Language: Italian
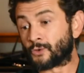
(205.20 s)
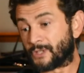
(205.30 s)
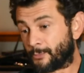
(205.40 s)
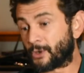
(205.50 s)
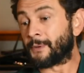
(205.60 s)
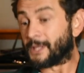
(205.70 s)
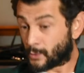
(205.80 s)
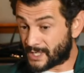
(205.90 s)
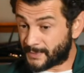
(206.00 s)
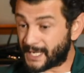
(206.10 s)

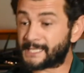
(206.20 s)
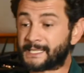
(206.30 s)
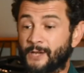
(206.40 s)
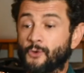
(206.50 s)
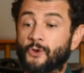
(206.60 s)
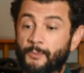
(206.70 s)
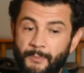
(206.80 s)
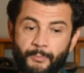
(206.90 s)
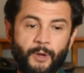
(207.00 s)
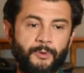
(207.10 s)
contemporaneamente un'esperienza
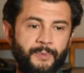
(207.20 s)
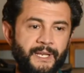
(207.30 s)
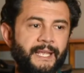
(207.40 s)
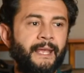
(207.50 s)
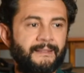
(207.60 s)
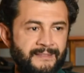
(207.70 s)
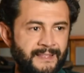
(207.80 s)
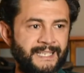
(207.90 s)
enorme proprio perché,